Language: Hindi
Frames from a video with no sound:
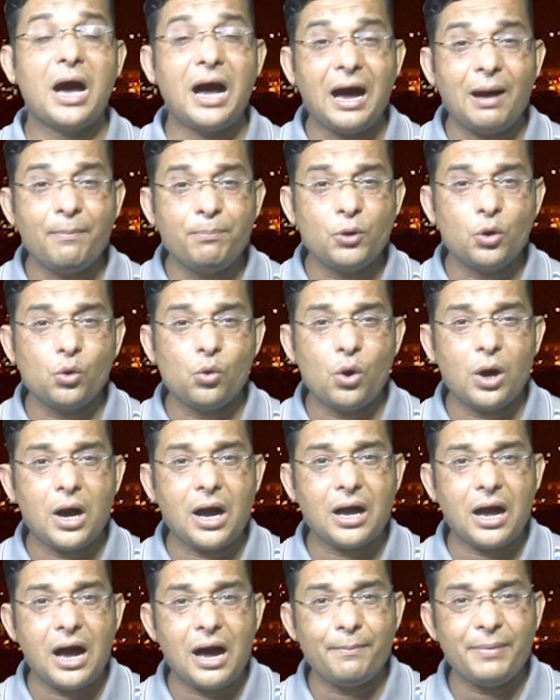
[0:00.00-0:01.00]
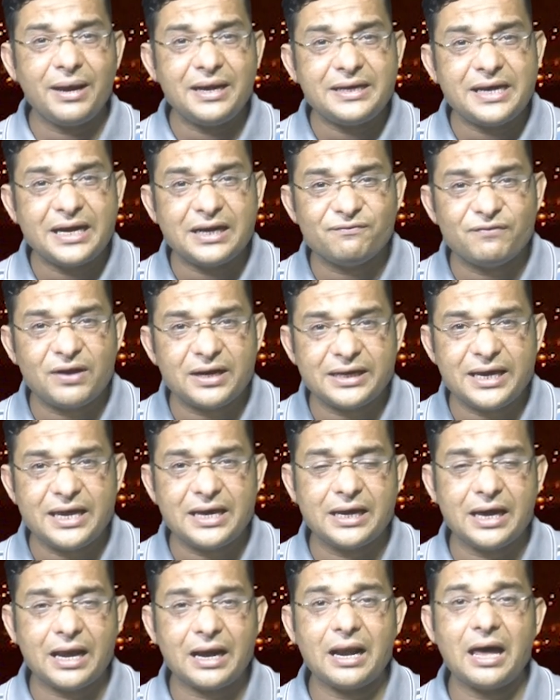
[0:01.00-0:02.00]
आप लोगों का काम है
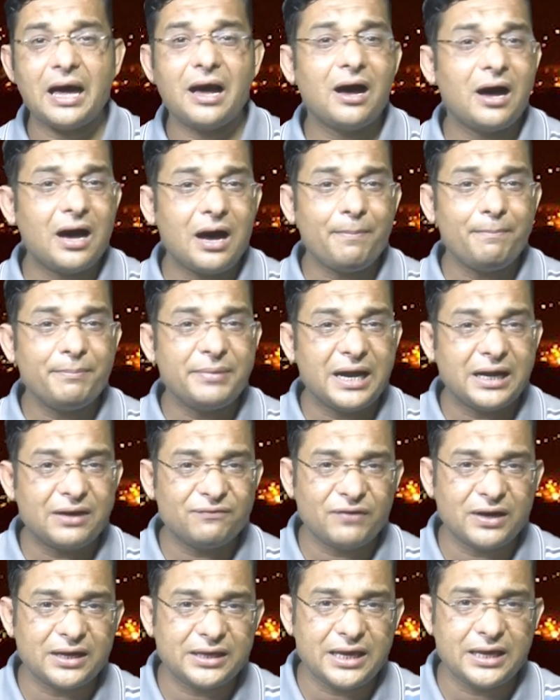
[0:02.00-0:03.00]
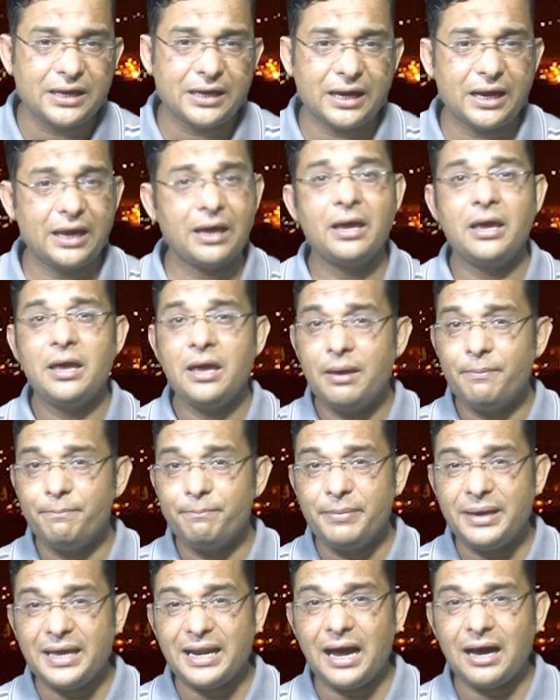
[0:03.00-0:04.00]
नेटवर्किंग करना आप नेटवर्किंग करें
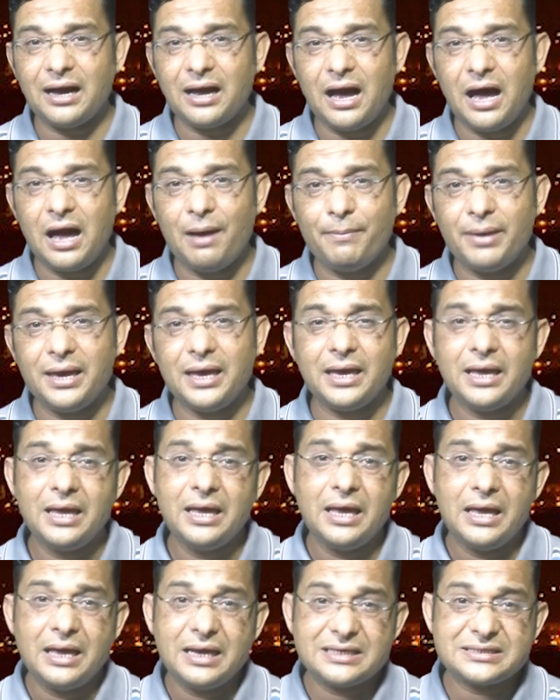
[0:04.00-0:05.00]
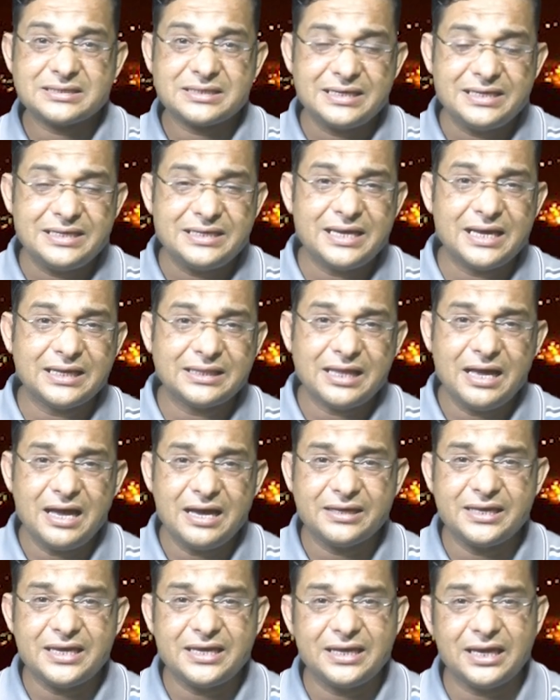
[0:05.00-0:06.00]
मेरा काम है असलियत
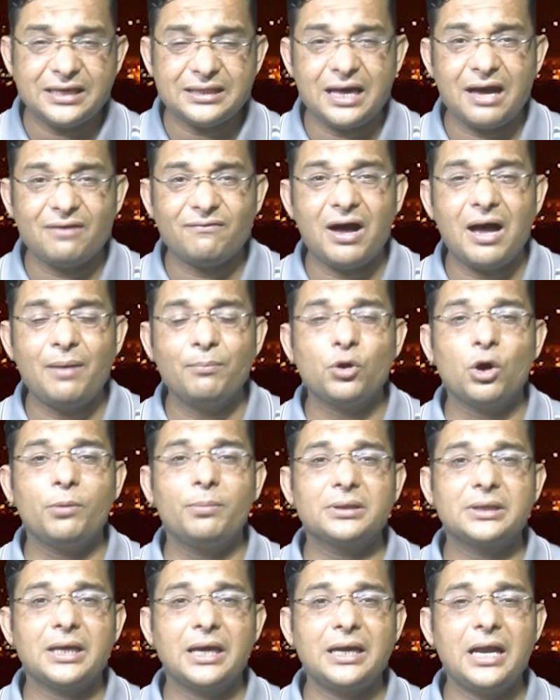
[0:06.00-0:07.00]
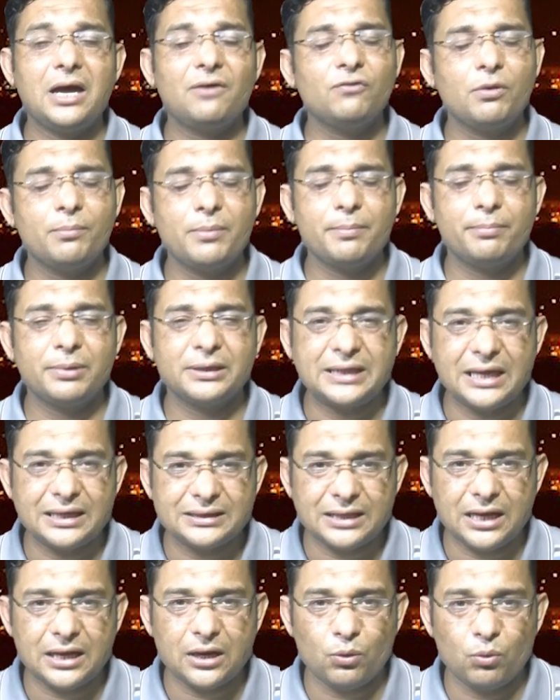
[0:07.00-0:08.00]
हकीकत आवाम को बताना वो मैं
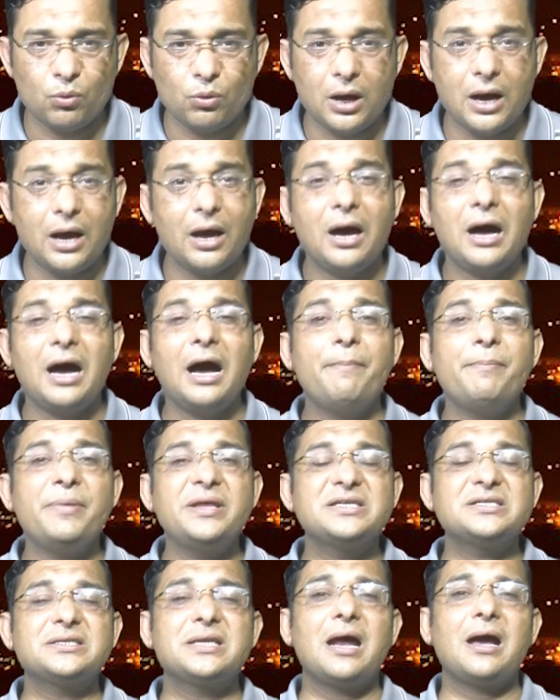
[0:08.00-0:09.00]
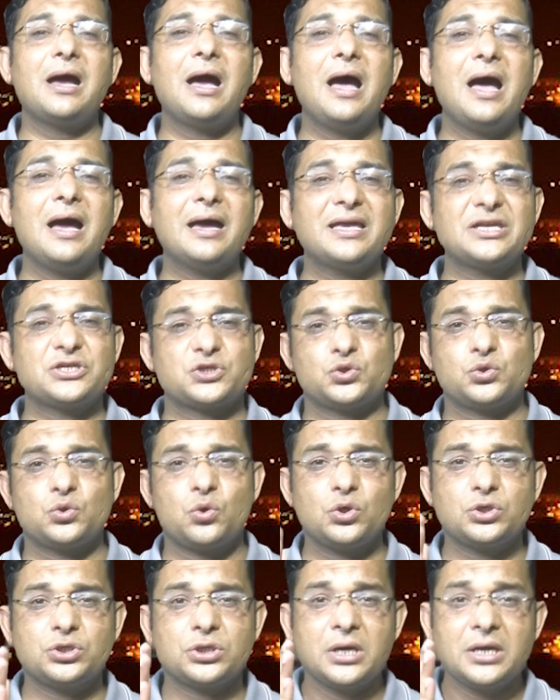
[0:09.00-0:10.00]
बताता रहूँगा आपने जिस तरह कहा कि
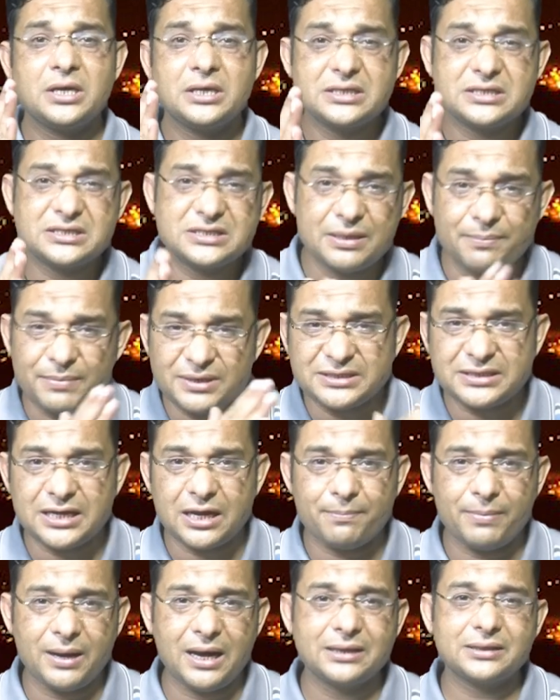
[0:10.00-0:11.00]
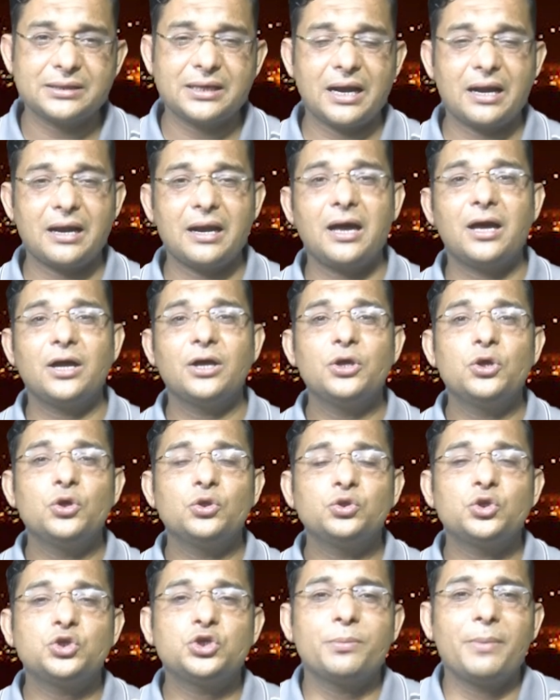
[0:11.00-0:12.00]
सोच समझ कर बात करना
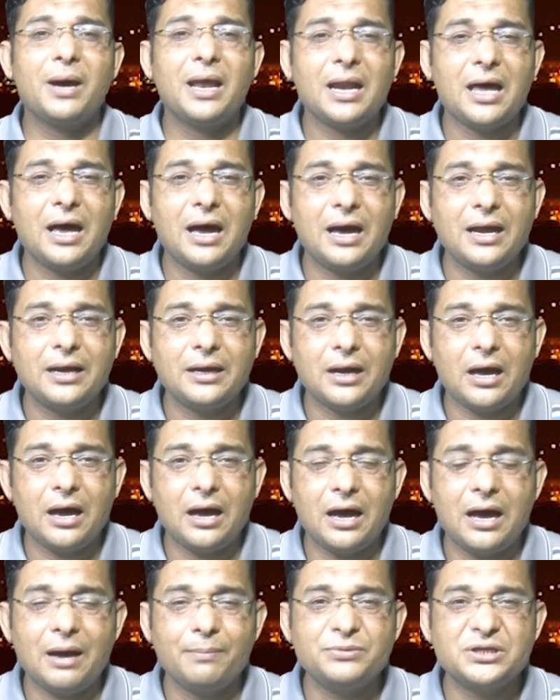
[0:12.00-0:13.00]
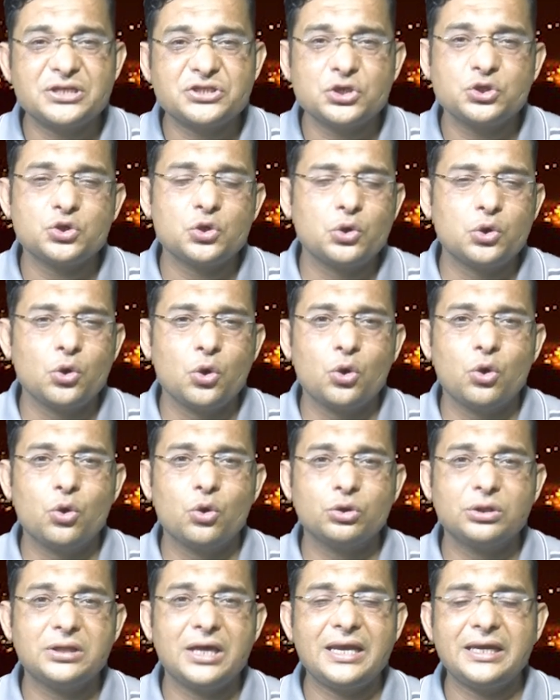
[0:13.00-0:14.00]
तो जमाल ख़ान आप जैसे जो लोग
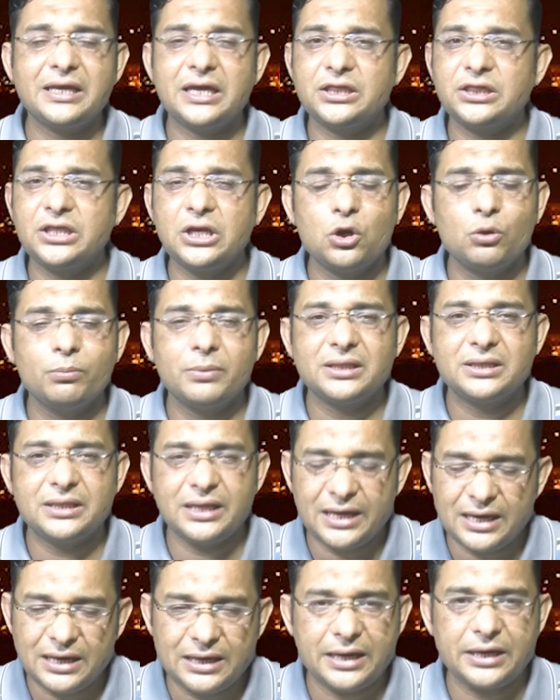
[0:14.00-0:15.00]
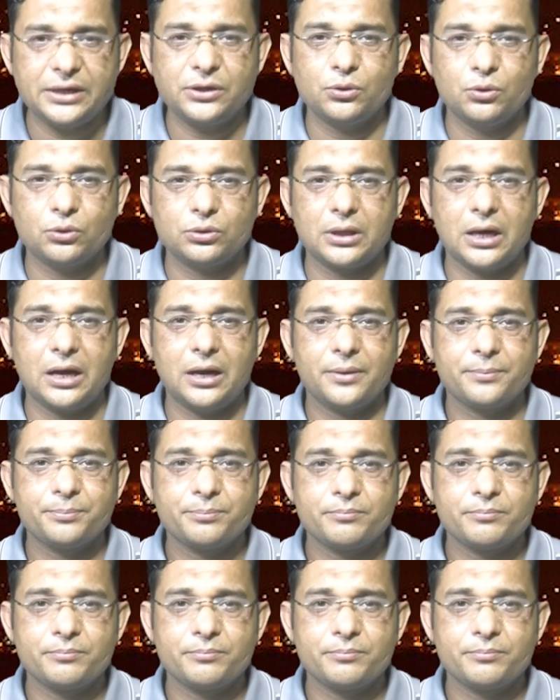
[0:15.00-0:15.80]
होते हैं इनके तिलों में तेल नहीं होता